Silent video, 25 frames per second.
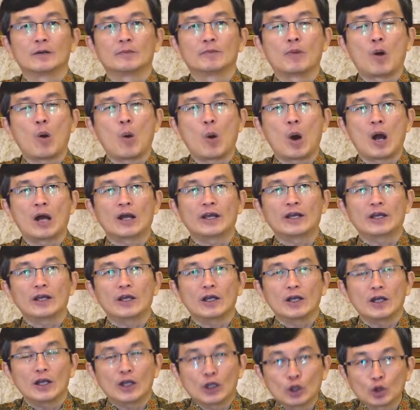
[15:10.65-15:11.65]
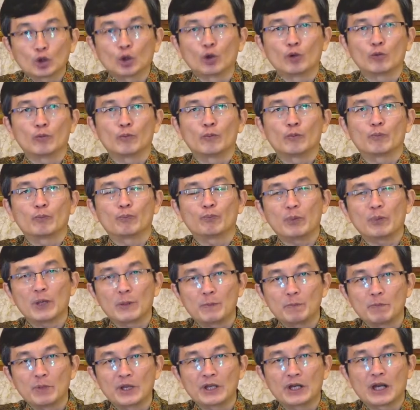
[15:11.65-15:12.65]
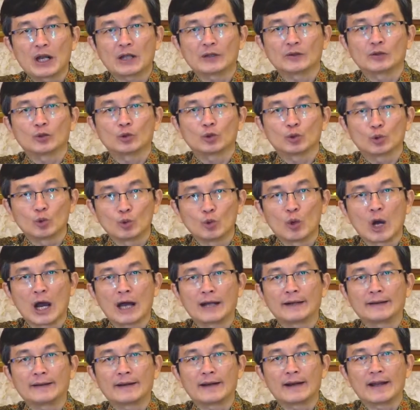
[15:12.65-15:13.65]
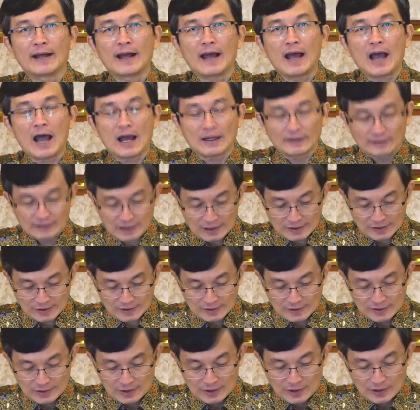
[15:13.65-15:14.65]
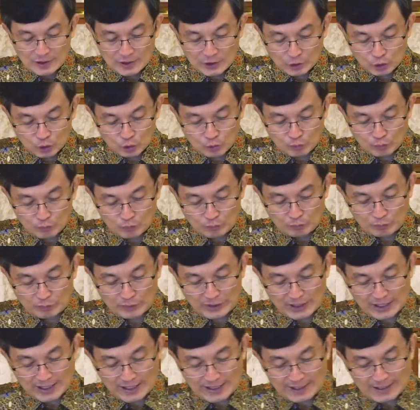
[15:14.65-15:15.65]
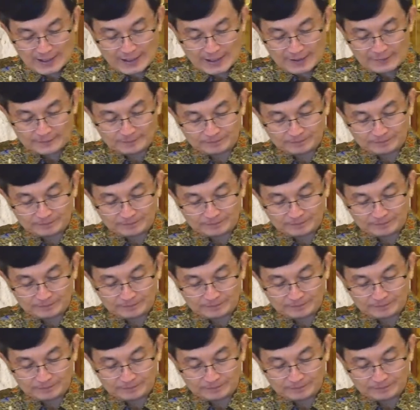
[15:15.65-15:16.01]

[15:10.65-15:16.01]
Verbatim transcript: bahwa itu pimpinan Tuhan atas hidup mereka.